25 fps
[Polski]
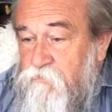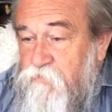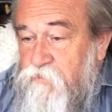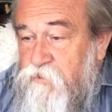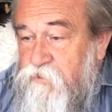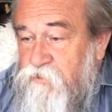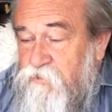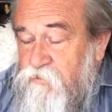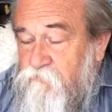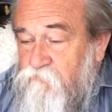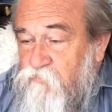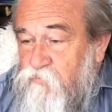
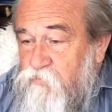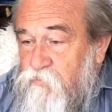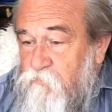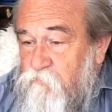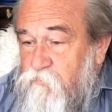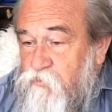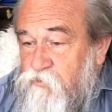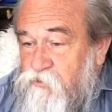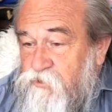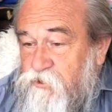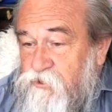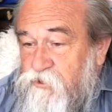I znowuż
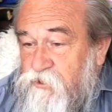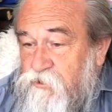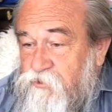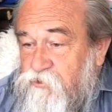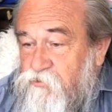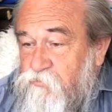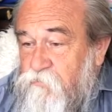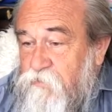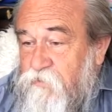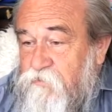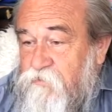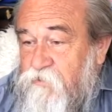po 10
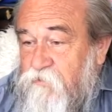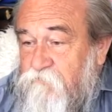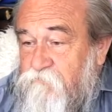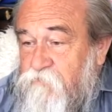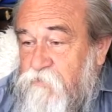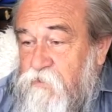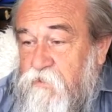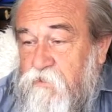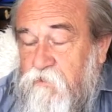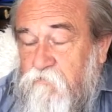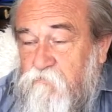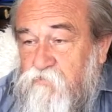latach
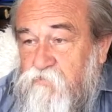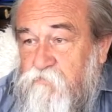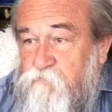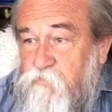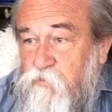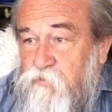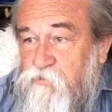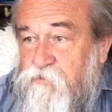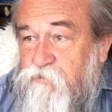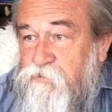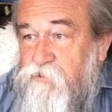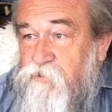wyjechał z
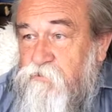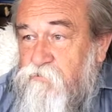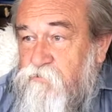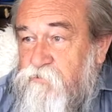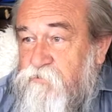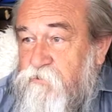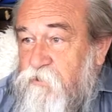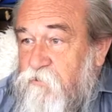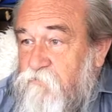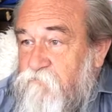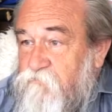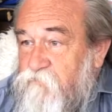Polski do
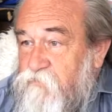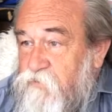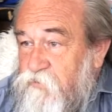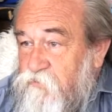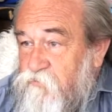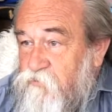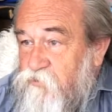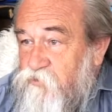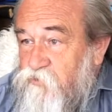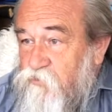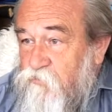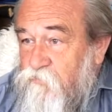Stanów
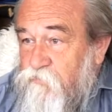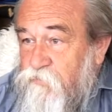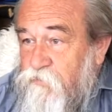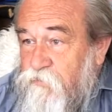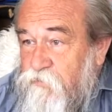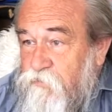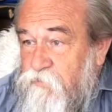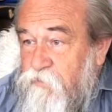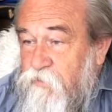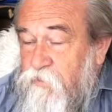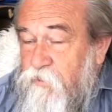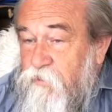
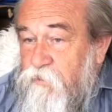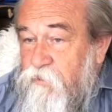Zjednoczonych,